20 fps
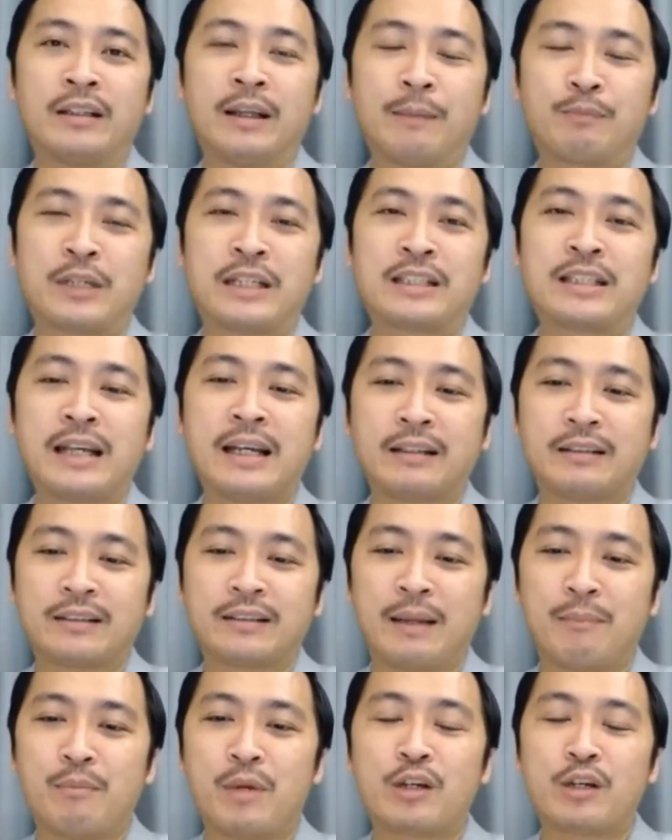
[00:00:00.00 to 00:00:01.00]
lập danh sách
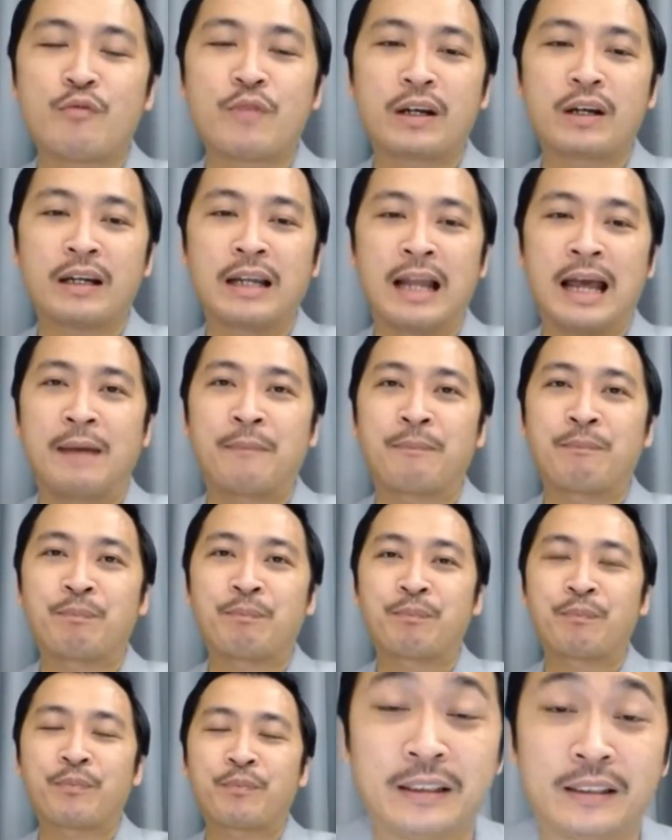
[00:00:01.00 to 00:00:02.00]
50 công việc cần làm.
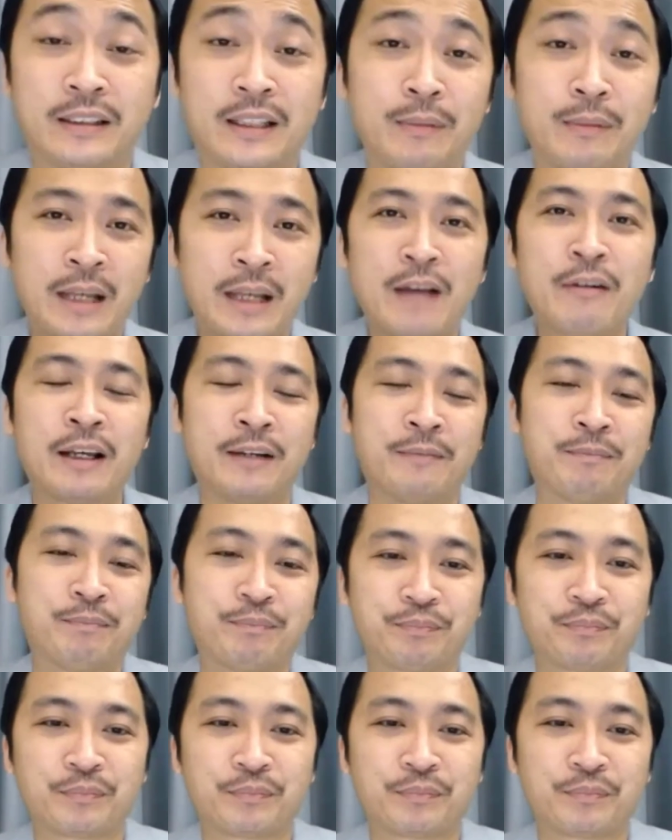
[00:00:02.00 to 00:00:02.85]
Tiếp theo này.